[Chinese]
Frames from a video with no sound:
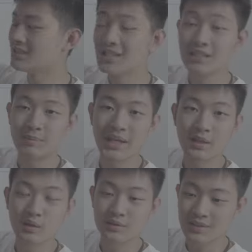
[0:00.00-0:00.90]
那这个背。
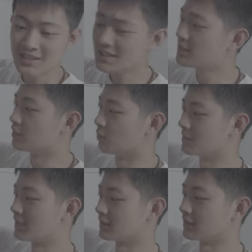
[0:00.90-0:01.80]
那接着我们
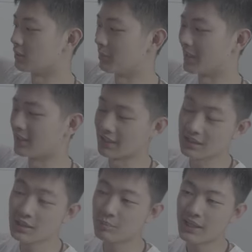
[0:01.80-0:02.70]
讲这个背带，那
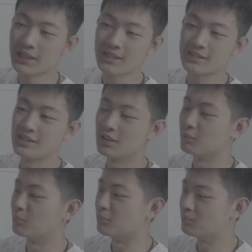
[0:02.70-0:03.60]
这个背带是一个
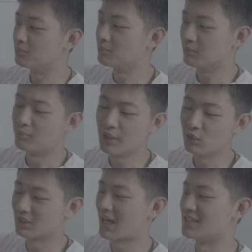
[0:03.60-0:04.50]
没有
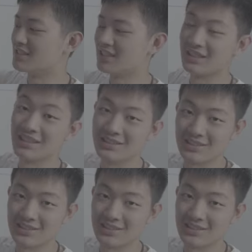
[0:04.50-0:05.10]
弹性的一个